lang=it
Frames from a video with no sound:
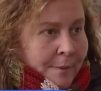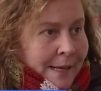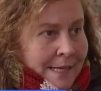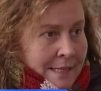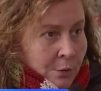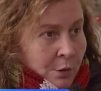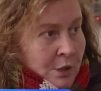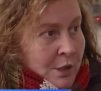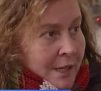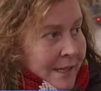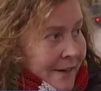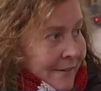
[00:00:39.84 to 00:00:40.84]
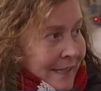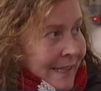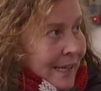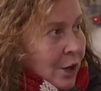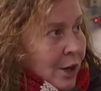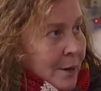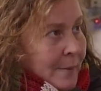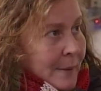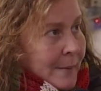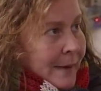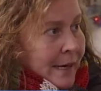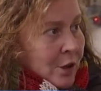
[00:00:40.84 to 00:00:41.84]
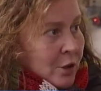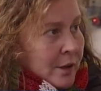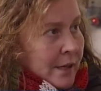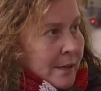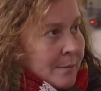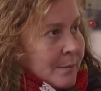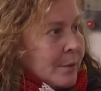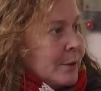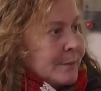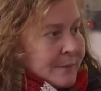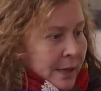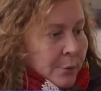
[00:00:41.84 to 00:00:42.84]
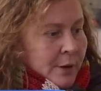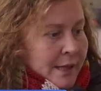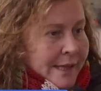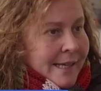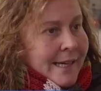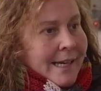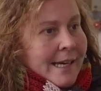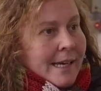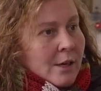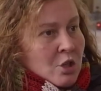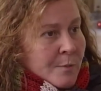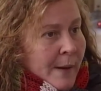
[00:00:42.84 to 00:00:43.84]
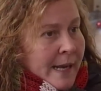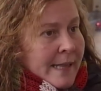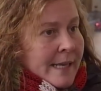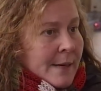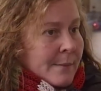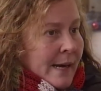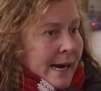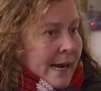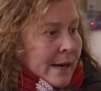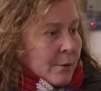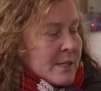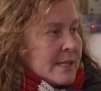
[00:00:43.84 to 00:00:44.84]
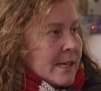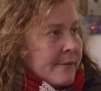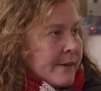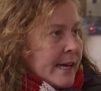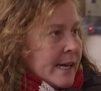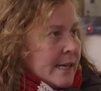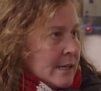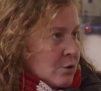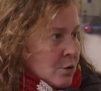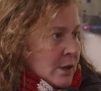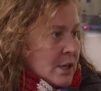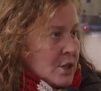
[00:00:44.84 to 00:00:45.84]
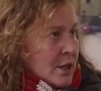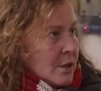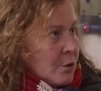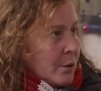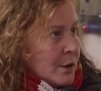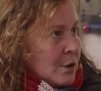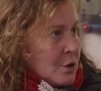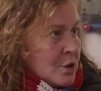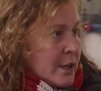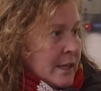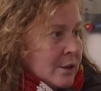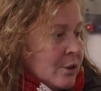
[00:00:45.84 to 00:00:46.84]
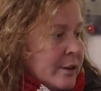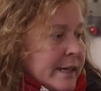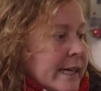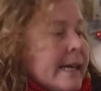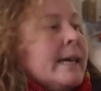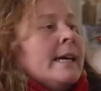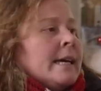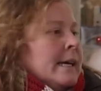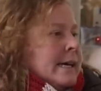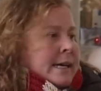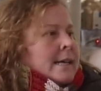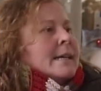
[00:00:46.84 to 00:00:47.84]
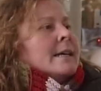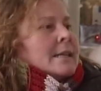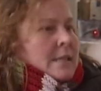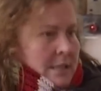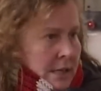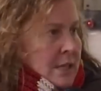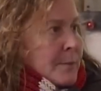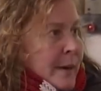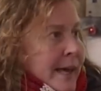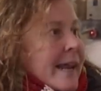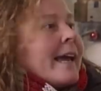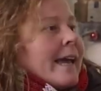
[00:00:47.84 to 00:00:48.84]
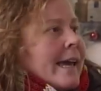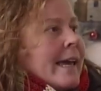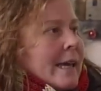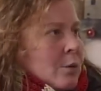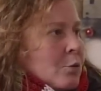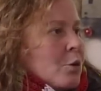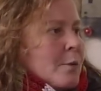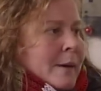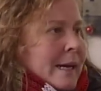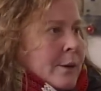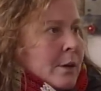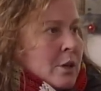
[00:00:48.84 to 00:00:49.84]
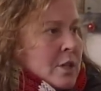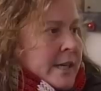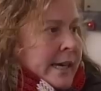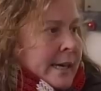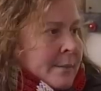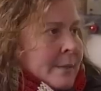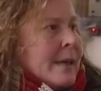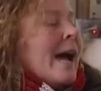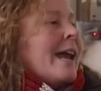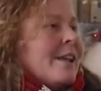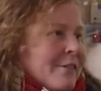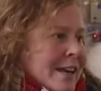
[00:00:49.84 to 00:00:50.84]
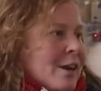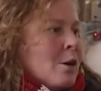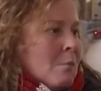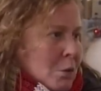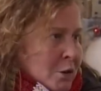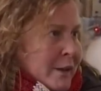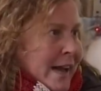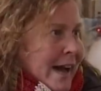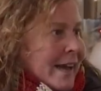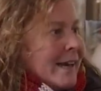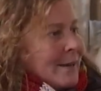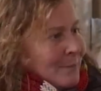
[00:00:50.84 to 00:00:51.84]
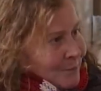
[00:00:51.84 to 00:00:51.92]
me la situazione andrà avanti ancora per parecchio tempo e quindi lo spread rimarrà a questi livelli sui 300-400 e si spera che in un domani qualcosa cambi a livello mondiale.